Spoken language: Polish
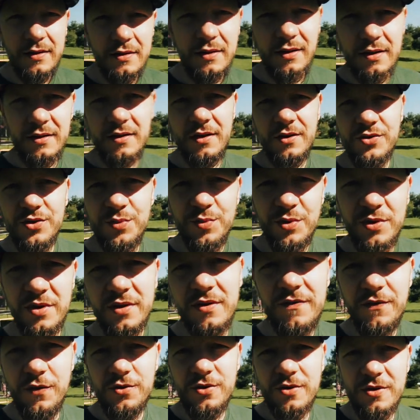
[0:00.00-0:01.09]
Dlatego, żeby nie
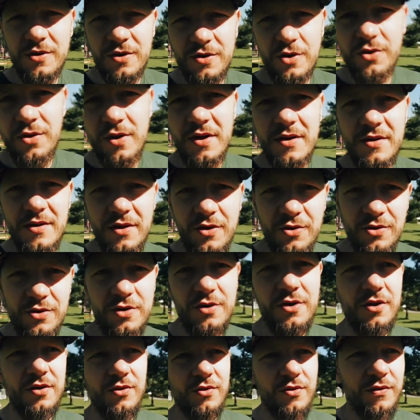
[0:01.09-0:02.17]
tworzyć kolejnych
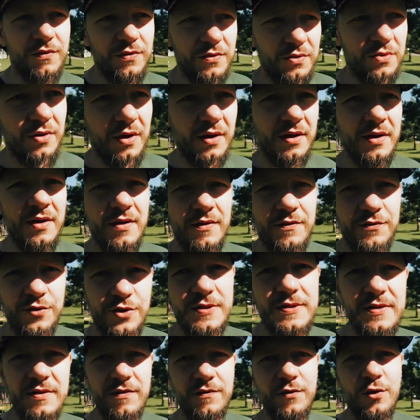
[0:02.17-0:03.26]
odcinków, które
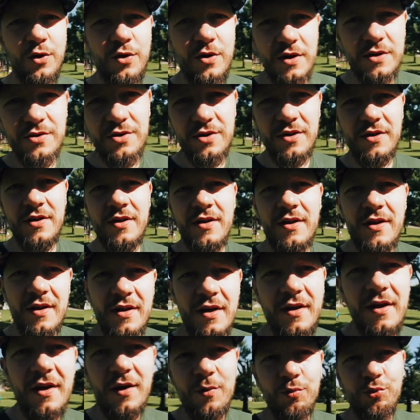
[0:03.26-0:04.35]
wszyscy vlogerzy
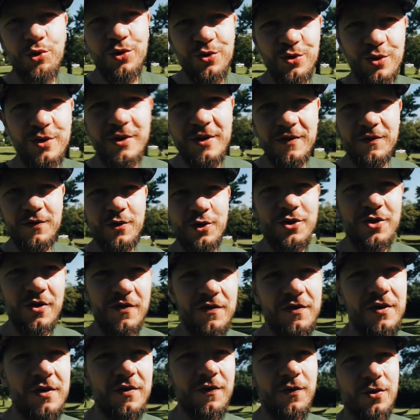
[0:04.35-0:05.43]

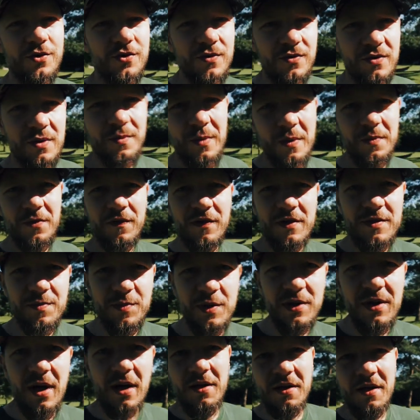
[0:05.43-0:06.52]
produktywnościowi tworzą, to mam do Was
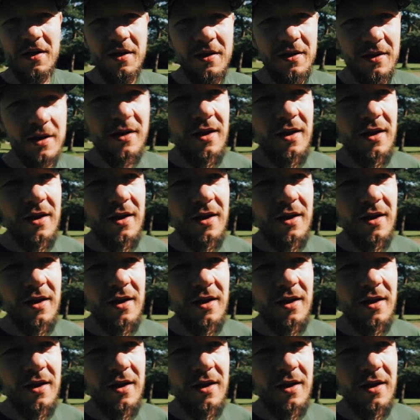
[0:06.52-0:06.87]
pytanie.